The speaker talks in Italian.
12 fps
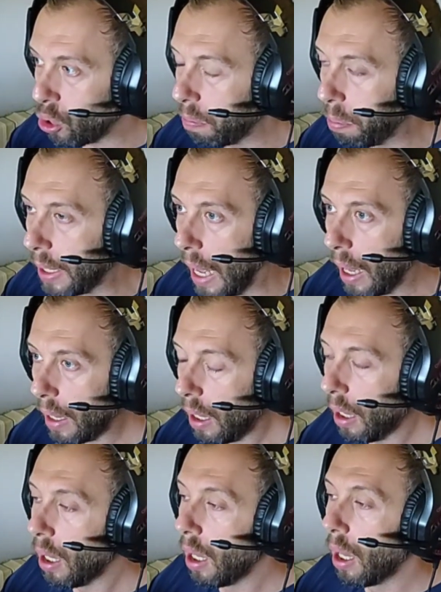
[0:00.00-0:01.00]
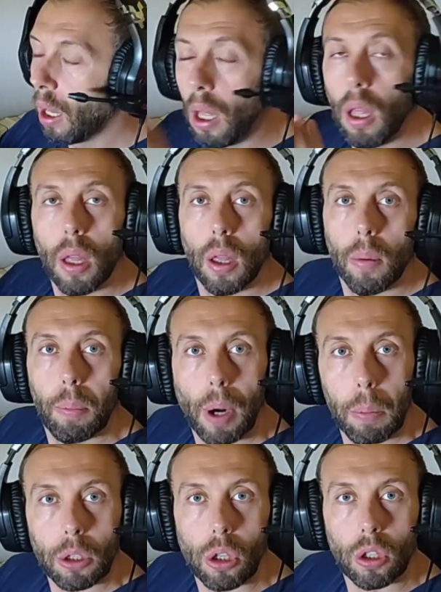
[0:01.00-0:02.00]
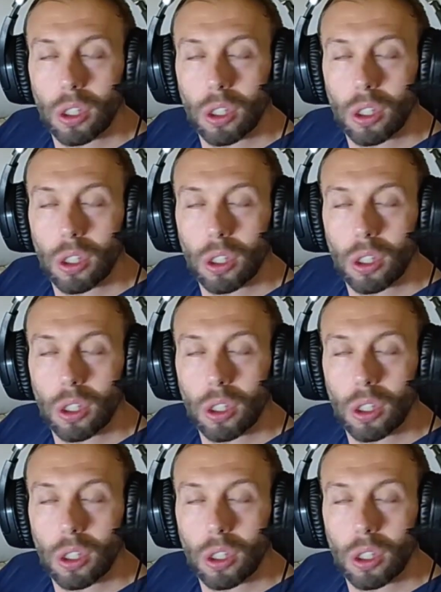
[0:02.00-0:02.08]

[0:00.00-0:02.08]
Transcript: sui binari. Proprio sono